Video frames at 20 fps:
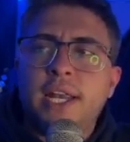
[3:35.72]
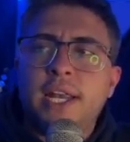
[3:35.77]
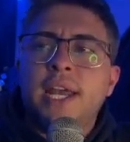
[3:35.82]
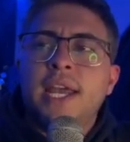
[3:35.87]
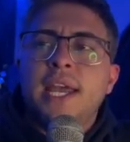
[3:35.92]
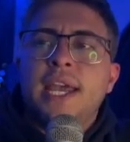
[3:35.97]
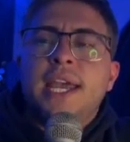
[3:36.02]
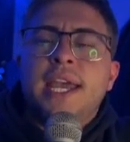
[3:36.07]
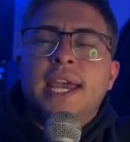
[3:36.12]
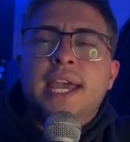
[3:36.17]

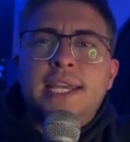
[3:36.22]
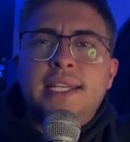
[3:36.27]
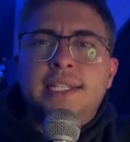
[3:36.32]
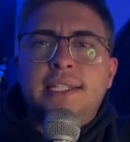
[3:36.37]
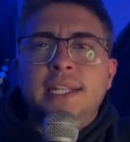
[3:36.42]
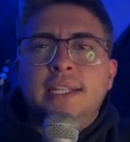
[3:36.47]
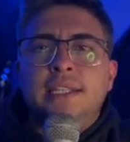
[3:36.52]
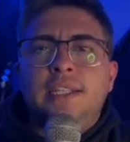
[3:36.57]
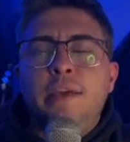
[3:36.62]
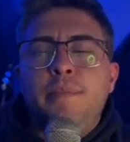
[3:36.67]
este
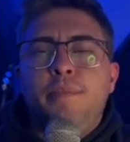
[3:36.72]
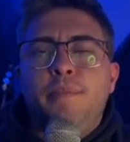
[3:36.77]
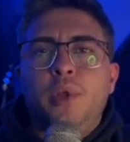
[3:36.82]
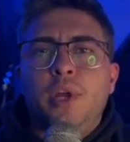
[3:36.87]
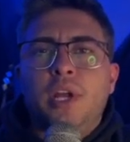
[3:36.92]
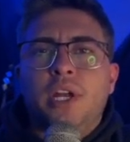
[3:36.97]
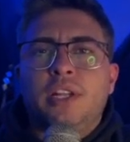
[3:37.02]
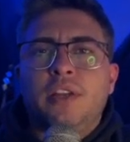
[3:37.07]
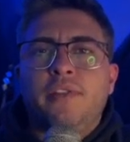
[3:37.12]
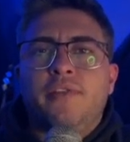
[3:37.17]
tipo de
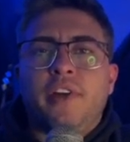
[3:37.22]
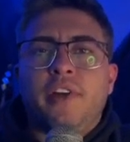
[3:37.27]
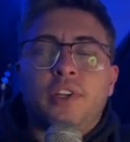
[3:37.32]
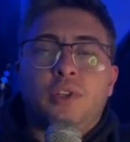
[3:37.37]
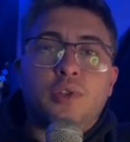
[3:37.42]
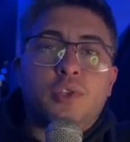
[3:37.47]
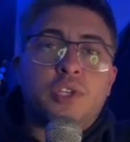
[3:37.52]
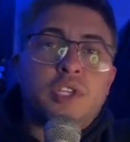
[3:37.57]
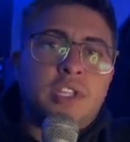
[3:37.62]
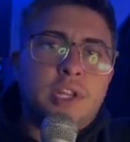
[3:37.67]
artefactos.
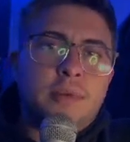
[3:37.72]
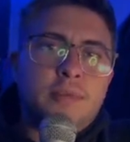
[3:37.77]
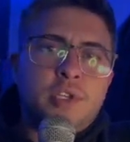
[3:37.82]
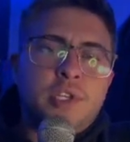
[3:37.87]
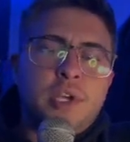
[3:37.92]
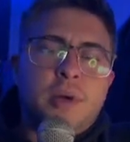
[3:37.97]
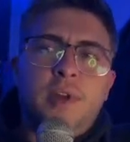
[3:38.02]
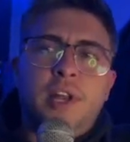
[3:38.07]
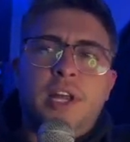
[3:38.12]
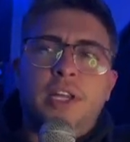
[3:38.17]
Estamos
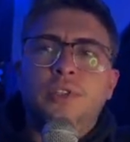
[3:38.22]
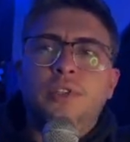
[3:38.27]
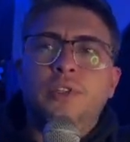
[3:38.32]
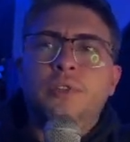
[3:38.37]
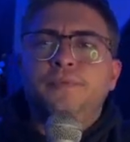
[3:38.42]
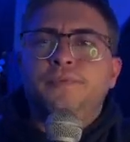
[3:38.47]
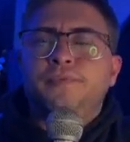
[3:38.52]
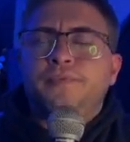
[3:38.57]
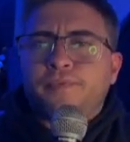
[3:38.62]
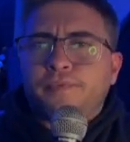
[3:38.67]
hablando
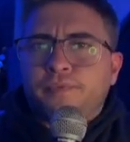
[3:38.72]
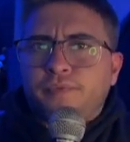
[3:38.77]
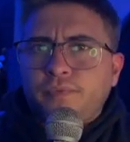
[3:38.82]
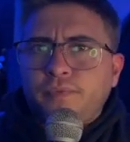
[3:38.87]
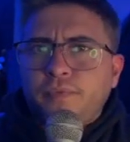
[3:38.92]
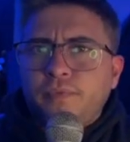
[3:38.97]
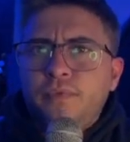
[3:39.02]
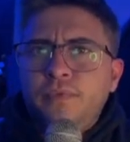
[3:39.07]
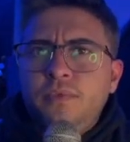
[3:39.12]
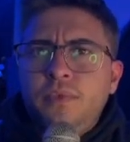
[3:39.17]

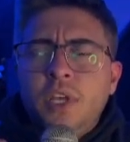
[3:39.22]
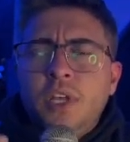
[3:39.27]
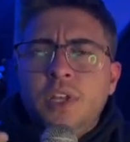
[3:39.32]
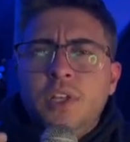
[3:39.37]
de